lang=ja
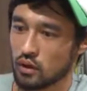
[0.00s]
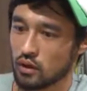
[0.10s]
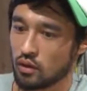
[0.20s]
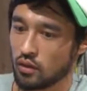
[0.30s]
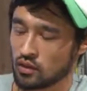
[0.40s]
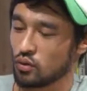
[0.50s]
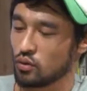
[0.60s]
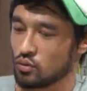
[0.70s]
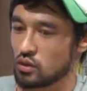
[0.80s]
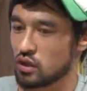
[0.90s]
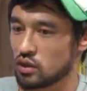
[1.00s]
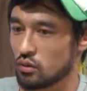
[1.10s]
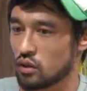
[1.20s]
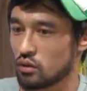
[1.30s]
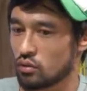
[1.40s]
まあ、そういうところを指してま
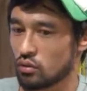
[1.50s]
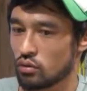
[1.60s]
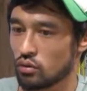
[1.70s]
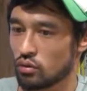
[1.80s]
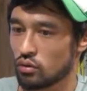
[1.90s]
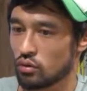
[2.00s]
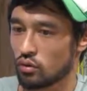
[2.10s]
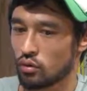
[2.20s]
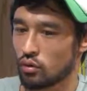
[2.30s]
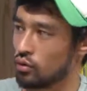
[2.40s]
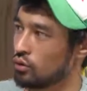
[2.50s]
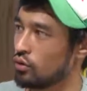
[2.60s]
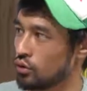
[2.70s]
たこう淀号の